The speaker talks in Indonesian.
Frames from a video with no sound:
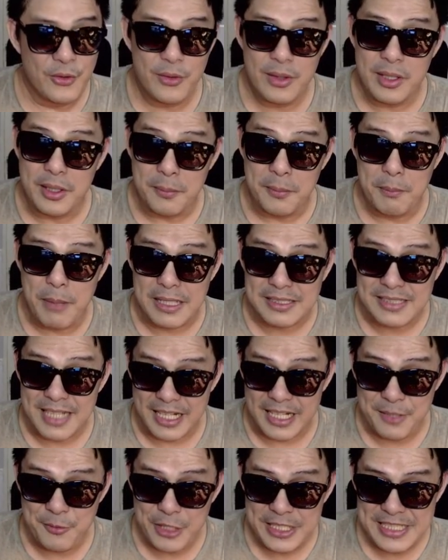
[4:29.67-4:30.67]
Ih, bass
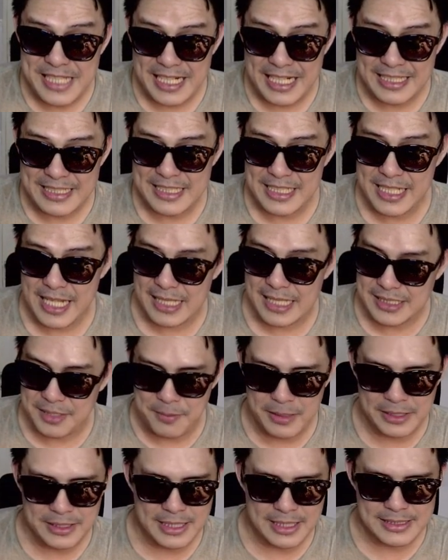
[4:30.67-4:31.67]
lainnya mulai jalan di sini asik
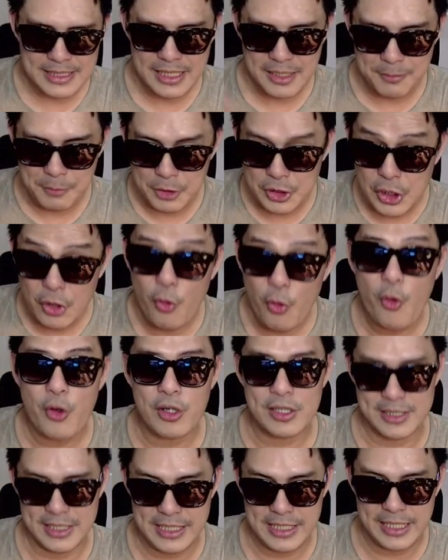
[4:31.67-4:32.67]
banget guys ya nggak bentuk
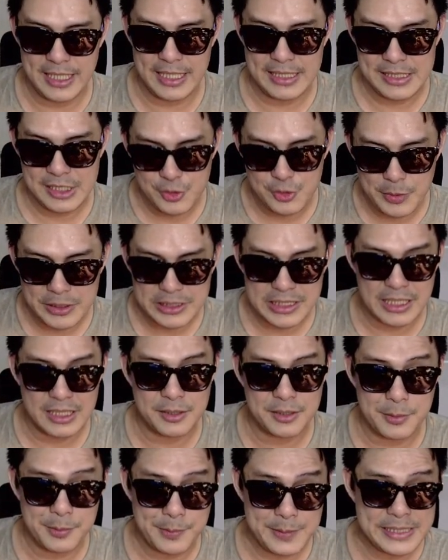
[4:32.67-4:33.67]
chord jadi guys ya cuma cara
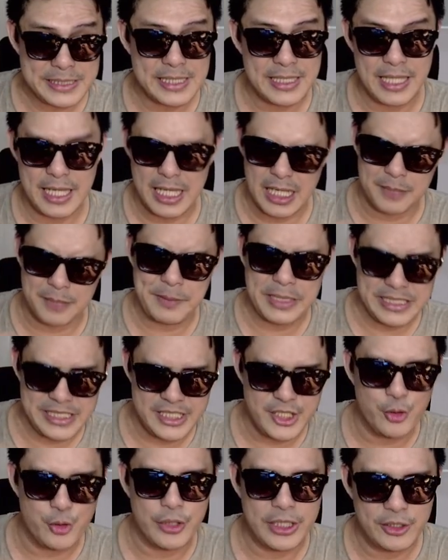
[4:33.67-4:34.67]
terpisah ya
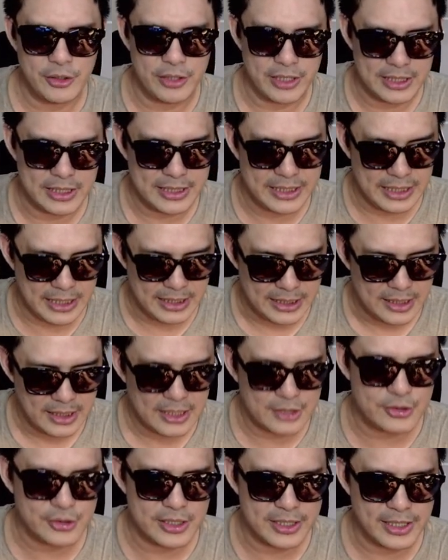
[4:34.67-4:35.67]
arpeggio gitu loh ini
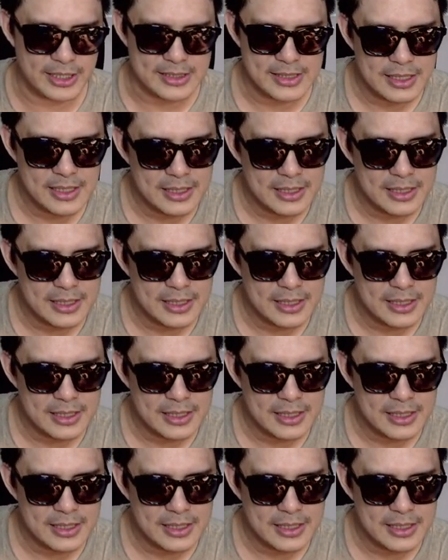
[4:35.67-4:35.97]
lanjut lagi